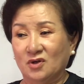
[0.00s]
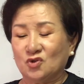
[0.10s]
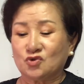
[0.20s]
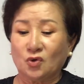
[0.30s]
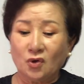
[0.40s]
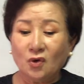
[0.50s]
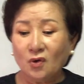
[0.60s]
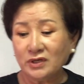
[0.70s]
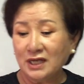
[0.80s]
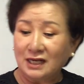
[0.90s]

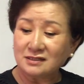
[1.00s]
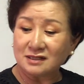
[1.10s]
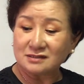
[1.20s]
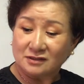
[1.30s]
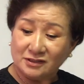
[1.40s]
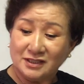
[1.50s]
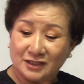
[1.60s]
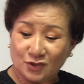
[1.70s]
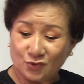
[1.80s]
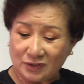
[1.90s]
조용히 앉아서 언약
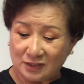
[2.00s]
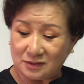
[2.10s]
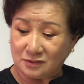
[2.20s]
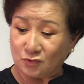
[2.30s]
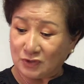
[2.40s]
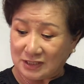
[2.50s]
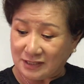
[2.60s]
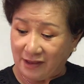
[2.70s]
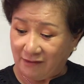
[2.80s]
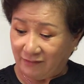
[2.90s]
기도나 쓰고
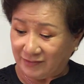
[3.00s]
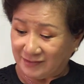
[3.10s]
계세요.